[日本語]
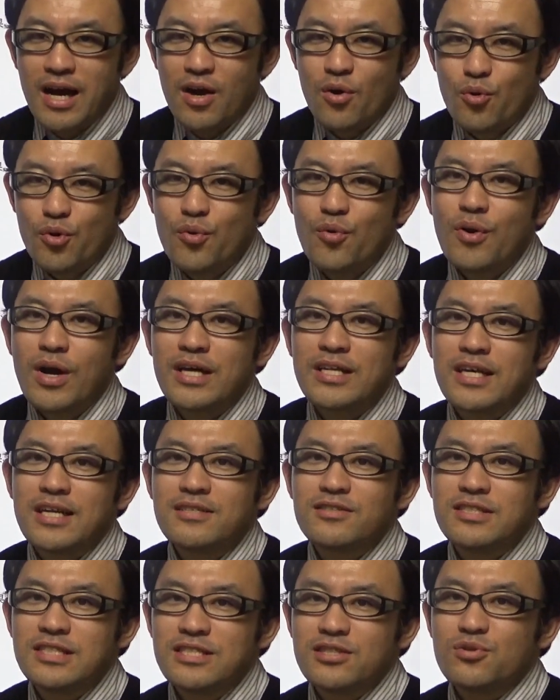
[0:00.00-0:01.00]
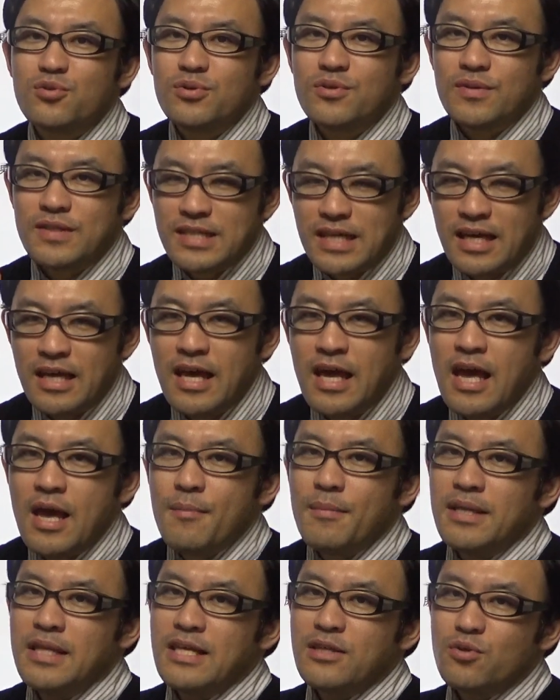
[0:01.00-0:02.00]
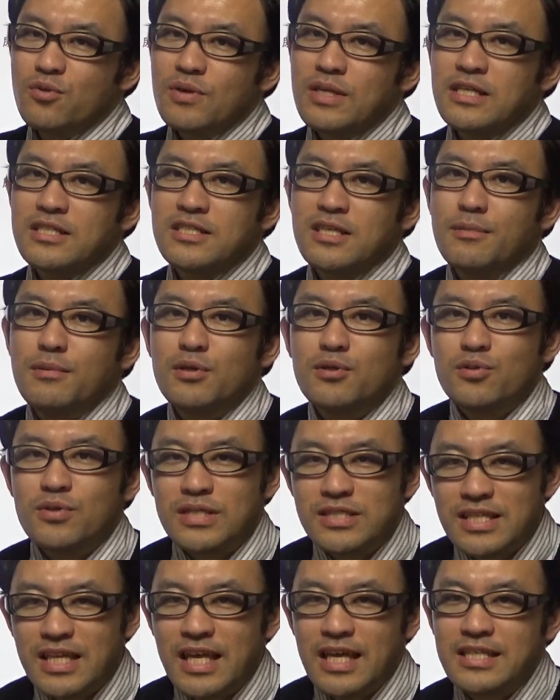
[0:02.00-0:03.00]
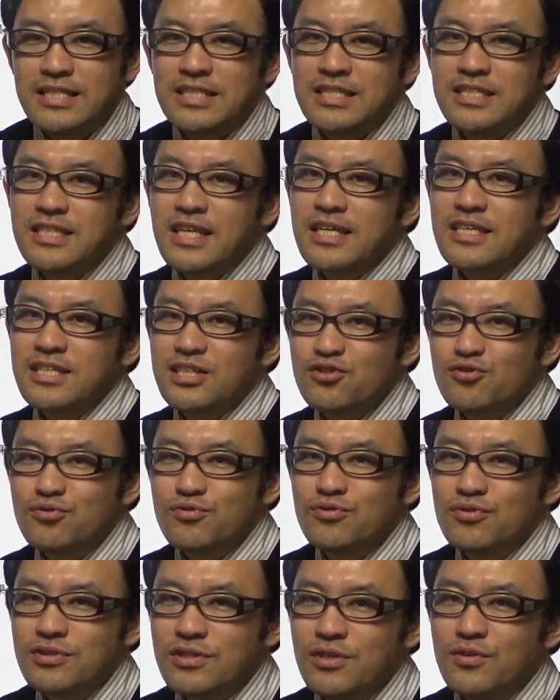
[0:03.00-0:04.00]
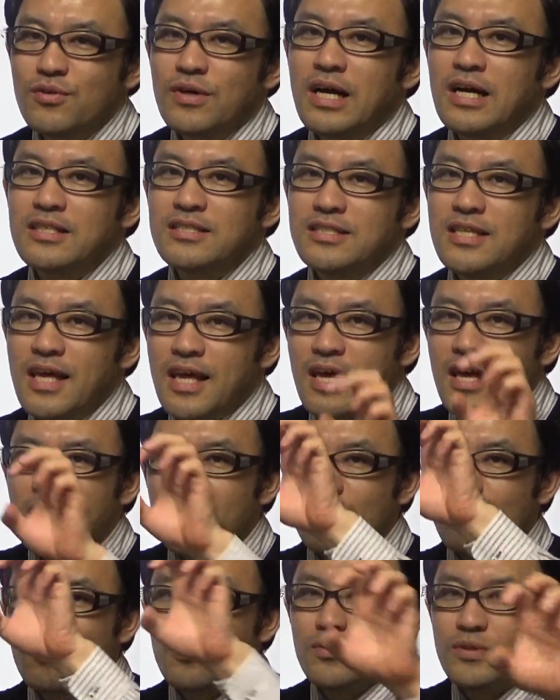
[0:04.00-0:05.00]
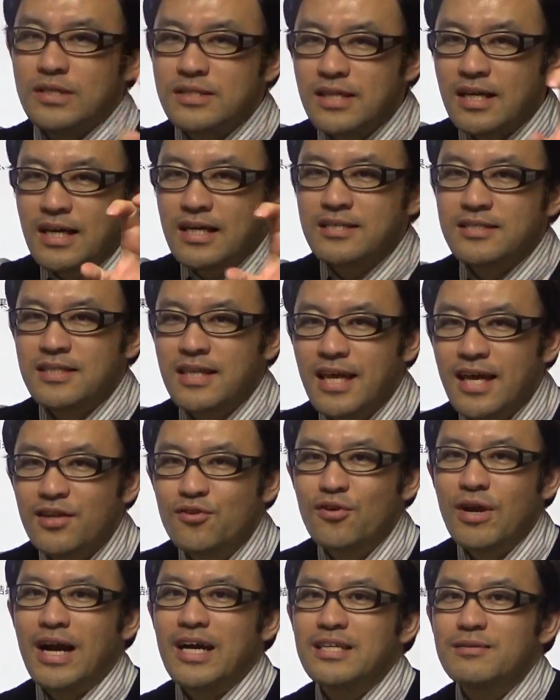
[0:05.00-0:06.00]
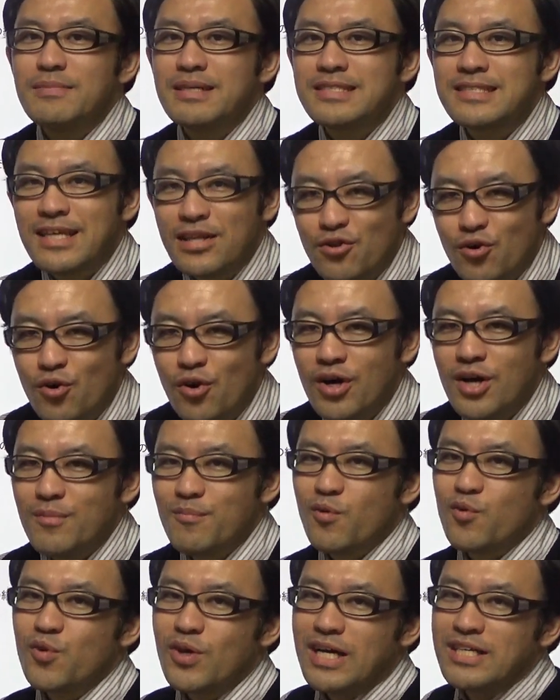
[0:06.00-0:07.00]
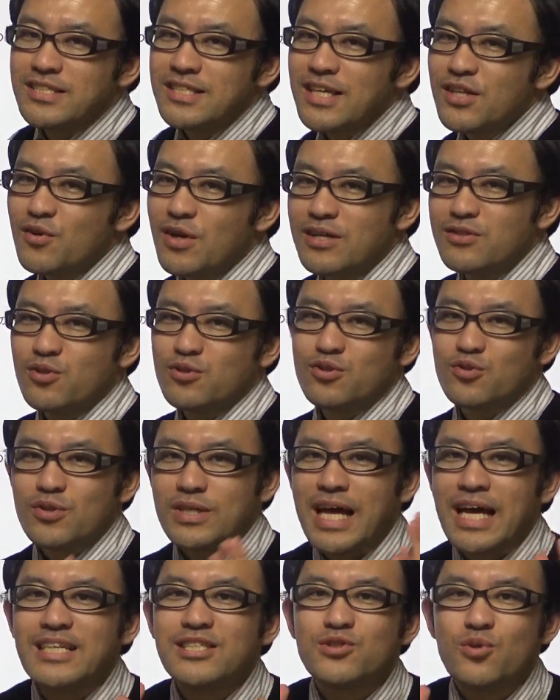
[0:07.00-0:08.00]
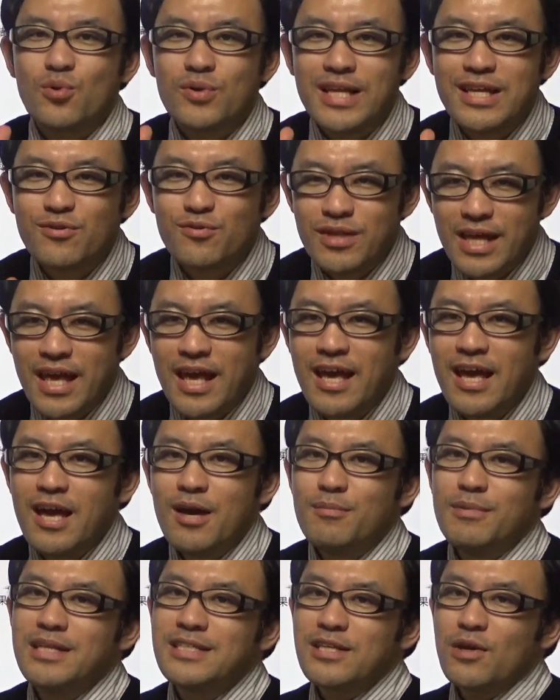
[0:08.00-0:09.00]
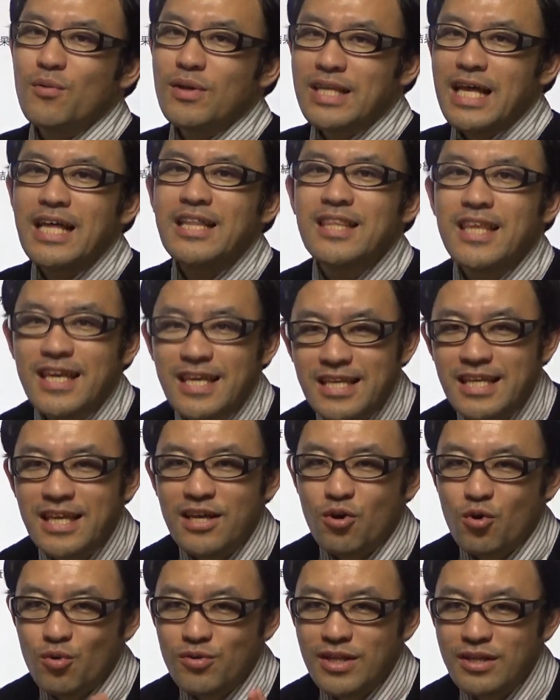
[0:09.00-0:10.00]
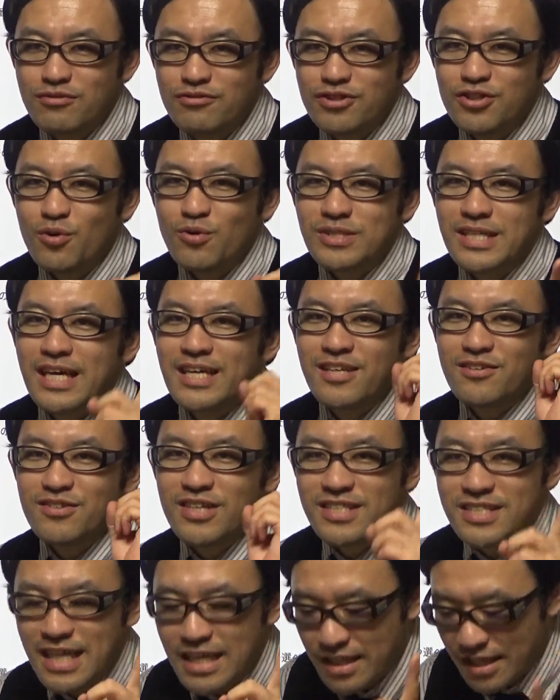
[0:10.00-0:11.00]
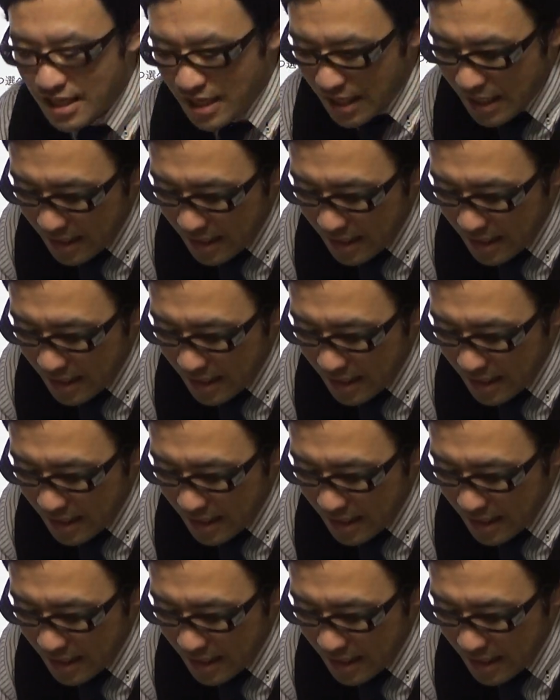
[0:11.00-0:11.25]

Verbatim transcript: これを必ず知っておいてください。まあ、ネットとかで調べるとですね、診断基準っていう感じで、こういうですね、カスゲードがありますけど、このカスゲード書くとちょっと体操なので、皆さんは端的にこんな風に押さえてください。